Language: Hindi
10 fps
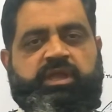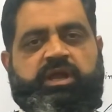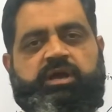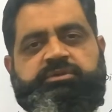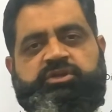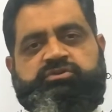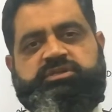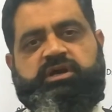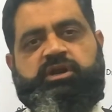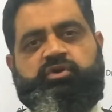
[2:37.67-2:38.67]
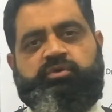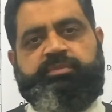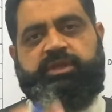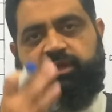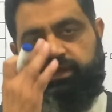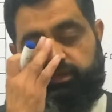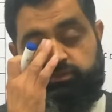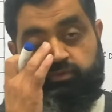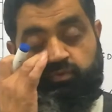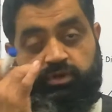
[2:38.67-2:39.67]
अब ये जो सारा टॉपिक है
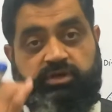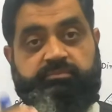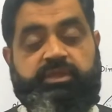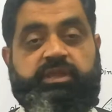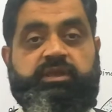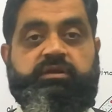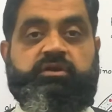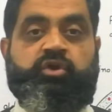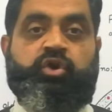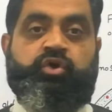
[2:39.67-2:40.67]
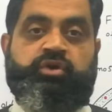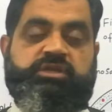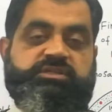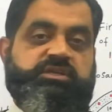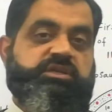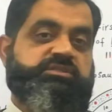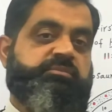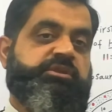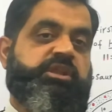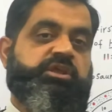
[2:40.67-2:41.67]
इसको हम एक क्लॉक के ज़रिए
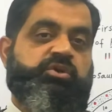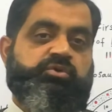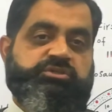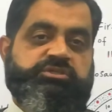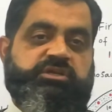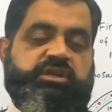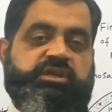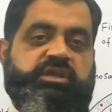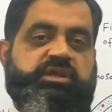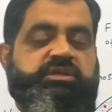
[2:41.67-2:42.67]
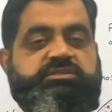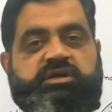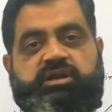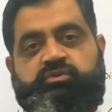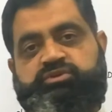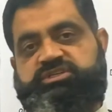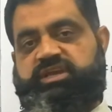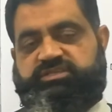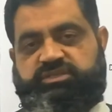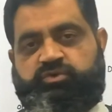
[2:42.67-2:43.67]
समझने की कोशिश करेंगे कि ये सारा कुछ
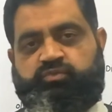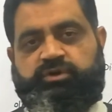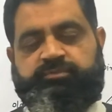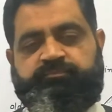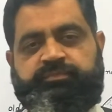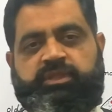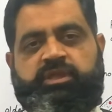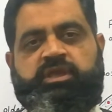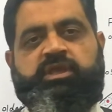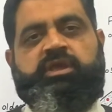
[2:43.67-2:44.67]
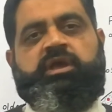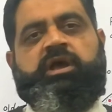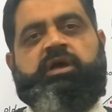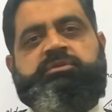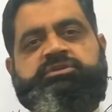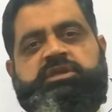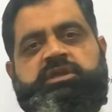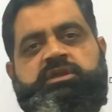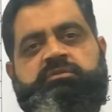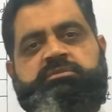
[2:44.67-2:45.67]
कैसे हुआ अब इसकी
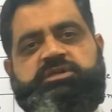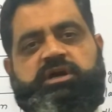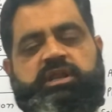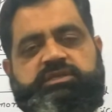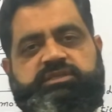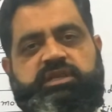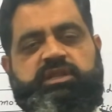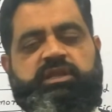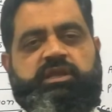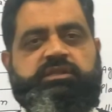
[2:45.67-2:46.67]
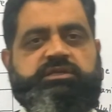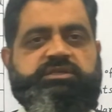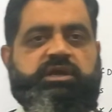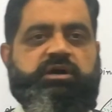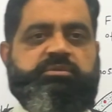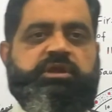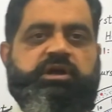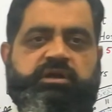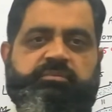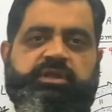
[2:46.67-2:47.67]
मिसाल ऐसे ले लें कि जैसे आपके
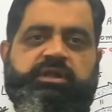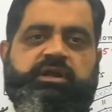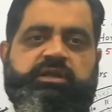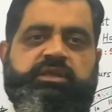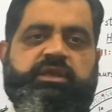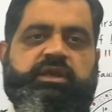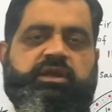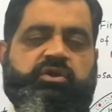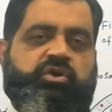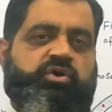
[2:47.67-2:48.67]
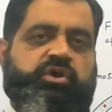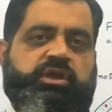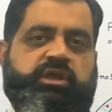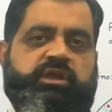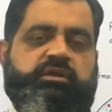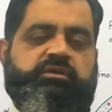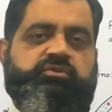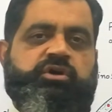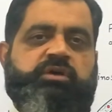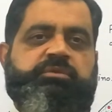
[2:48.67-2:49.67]
घर में एक घड़ी है क्लॉक है
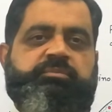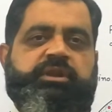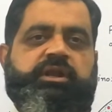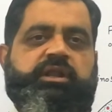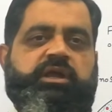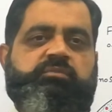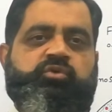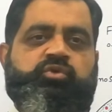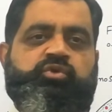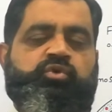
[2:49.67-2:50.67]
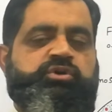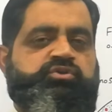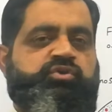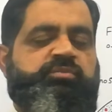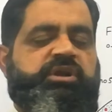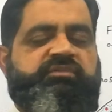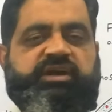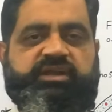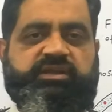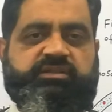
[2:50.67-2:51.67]
तो हम अपने टाइम को दो हिस्सों में
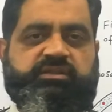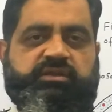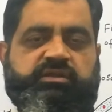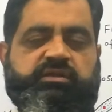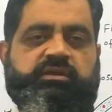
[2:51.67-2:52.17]
डिवाइड करते हैं